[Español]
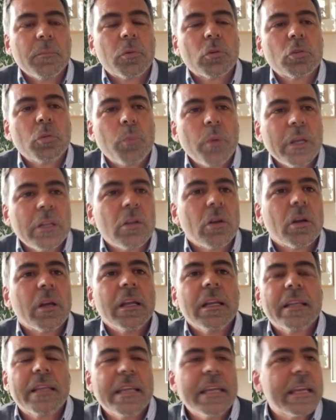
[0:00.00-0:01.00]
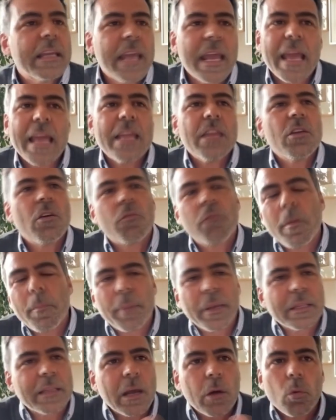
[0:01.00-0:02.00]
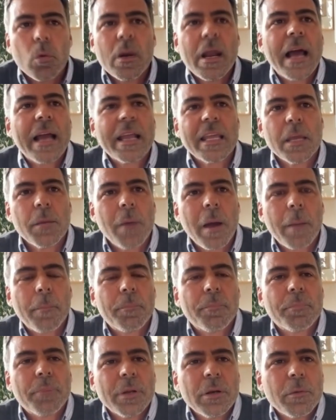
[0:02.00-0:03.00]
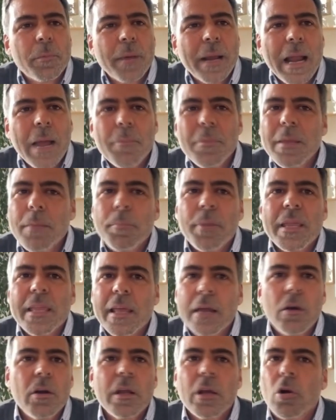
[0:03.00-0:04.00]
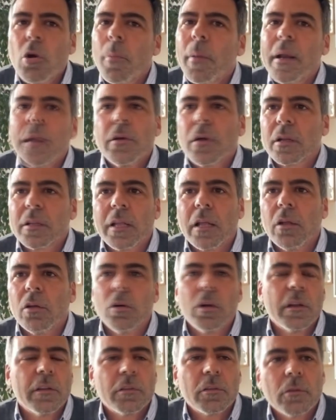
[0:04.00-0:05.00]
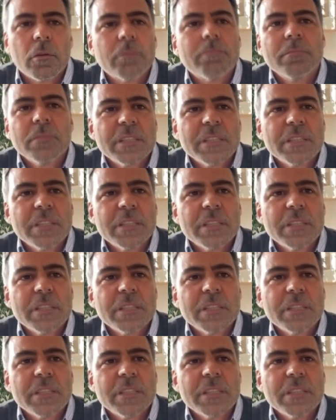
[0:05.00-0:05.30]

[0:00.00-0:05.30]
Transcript: por supuesto que el quinqueño fue espectacular y demás, pero para mí Peñarol es Copa Libertadores.